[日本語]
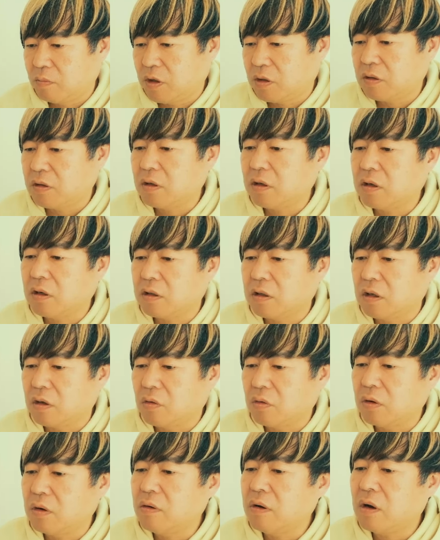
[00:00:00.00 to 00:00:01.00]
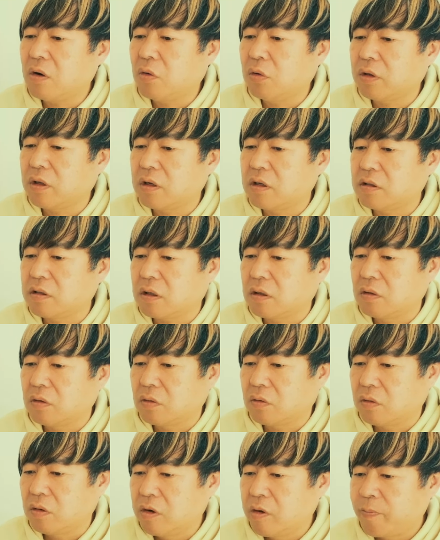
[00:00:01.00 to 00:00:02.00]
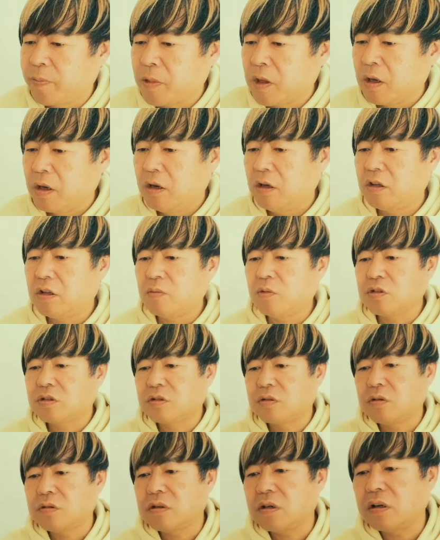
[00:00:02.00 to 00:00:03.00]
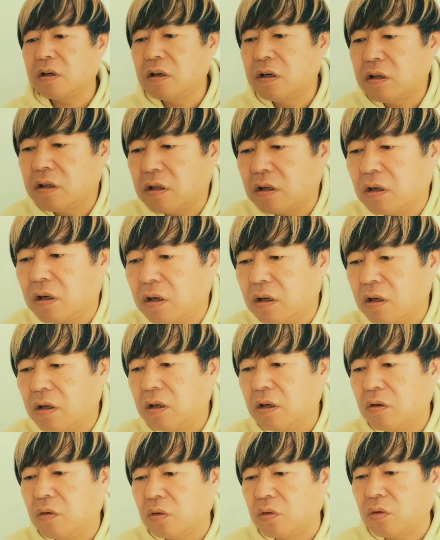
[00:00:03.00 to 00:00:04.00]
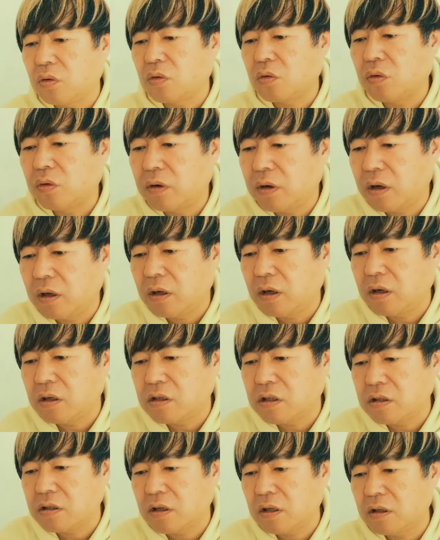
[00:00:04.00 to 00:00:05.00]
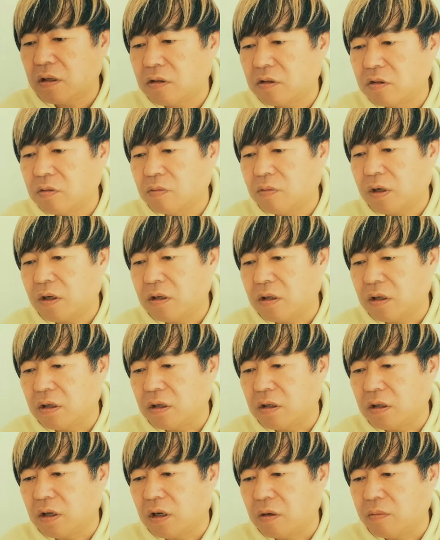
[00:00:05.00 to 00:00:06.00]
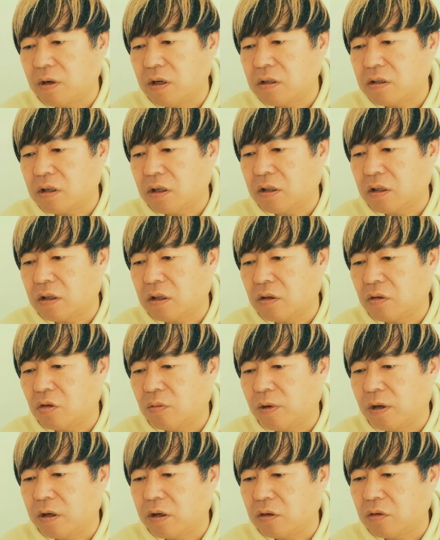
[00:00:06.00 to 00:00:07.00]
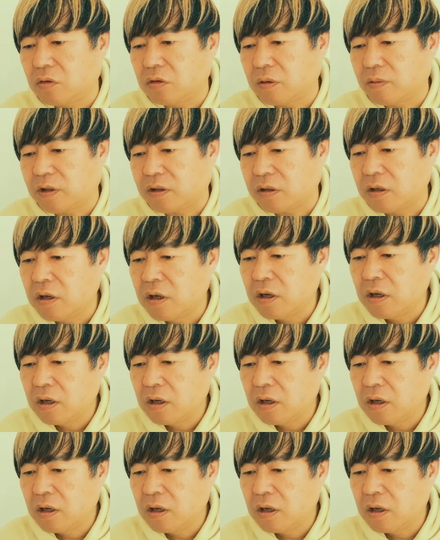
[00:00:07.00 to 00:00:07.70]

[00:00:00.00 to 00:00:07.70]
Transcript: 別な方ね。これは大谷さんの。いつも視聴者が言いたいことを公平な視線でつばり代弁していただいてどうもありがとうございます。